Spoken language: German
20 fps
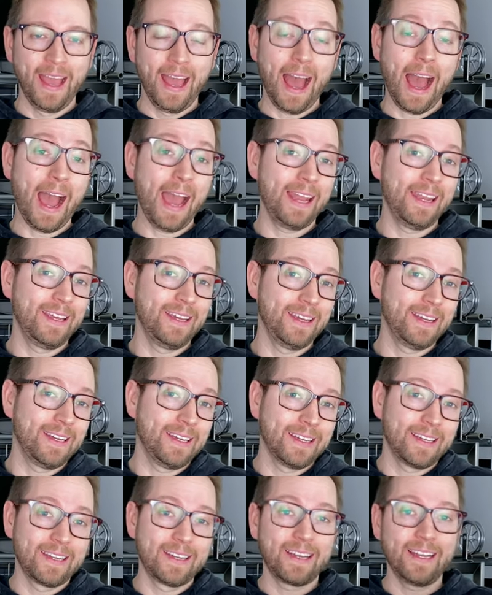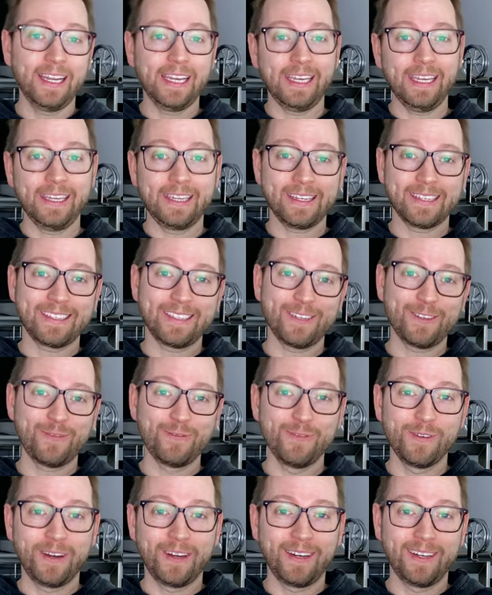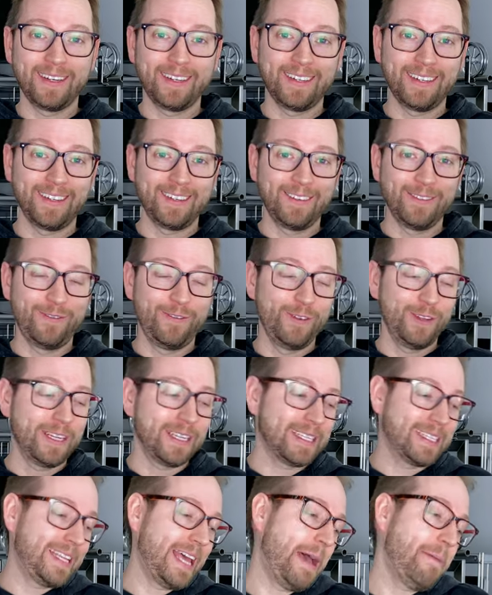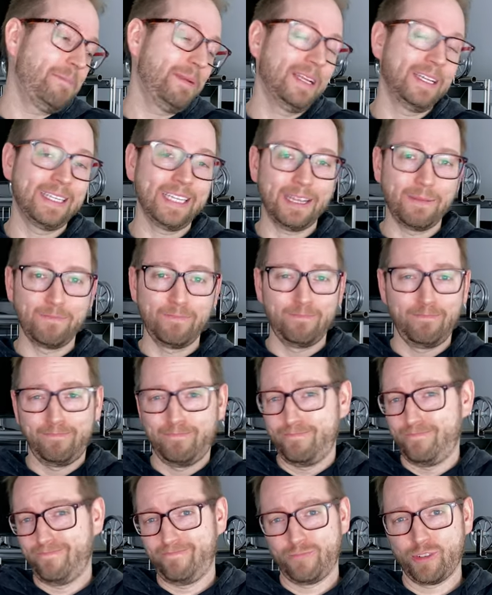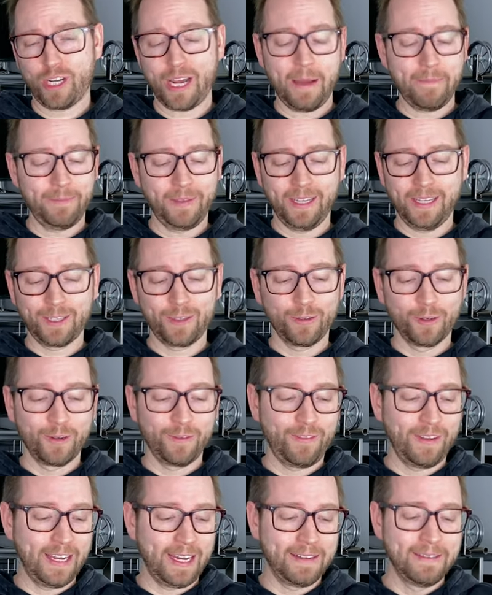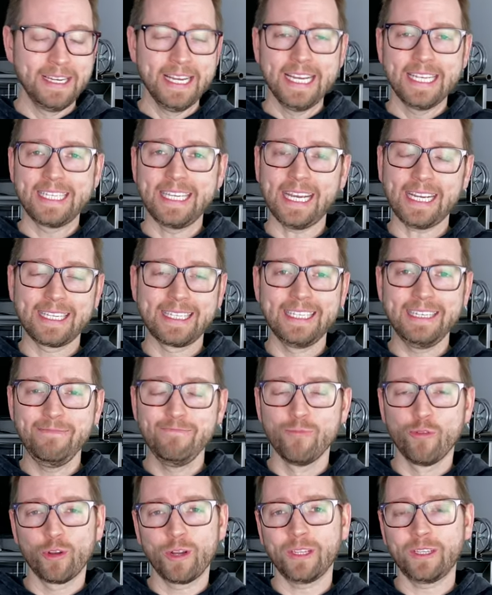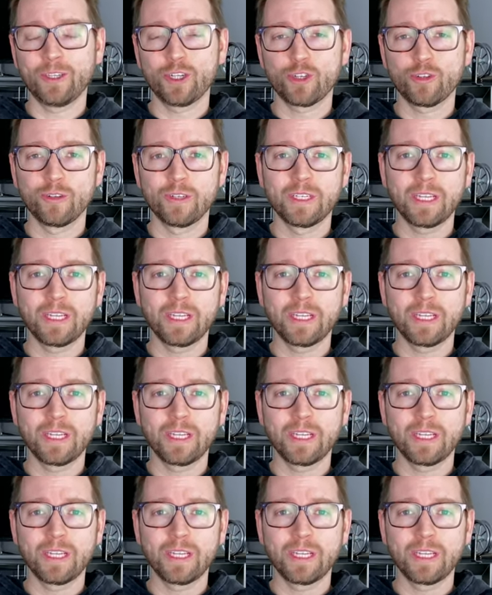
Eine Clicky-Tastatur für das Tablet. Ich schreibe da jetzt ungefähr sechs, sieben Monate schon